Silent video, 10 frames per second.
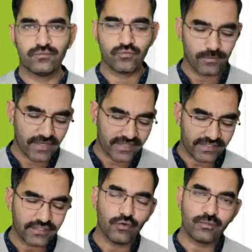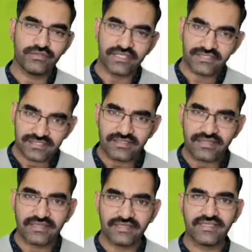वो पार्टी दी ऑब्जेक्शन
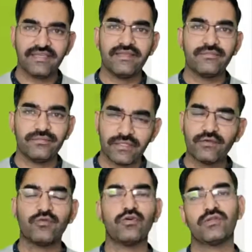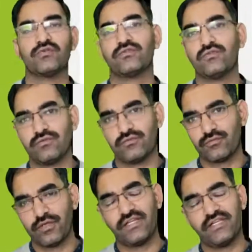कर देगी फिर कोर्ट उसको
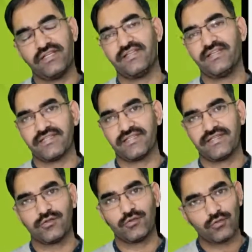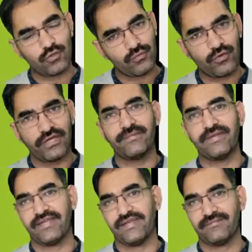वॉइड डिक्लेयर कर देगा तो वॉइड
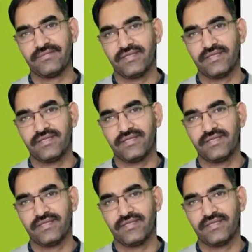बनेगा